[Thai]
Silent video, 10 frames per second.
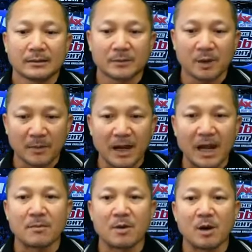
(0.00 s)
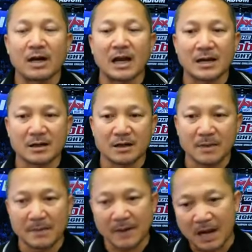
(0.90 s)
ต้องไปหาหมอนะเดี๋ยวจะพา
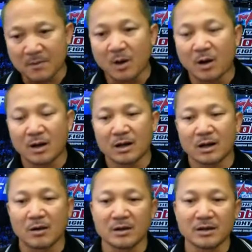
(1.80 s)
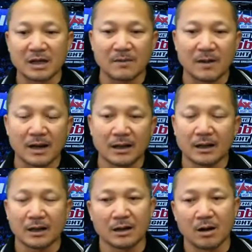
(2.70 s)
ไปหาหมอเขาก็ยืนยันว่า
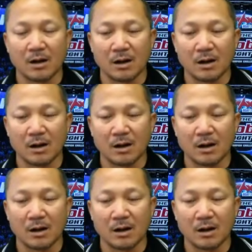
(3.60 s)
ข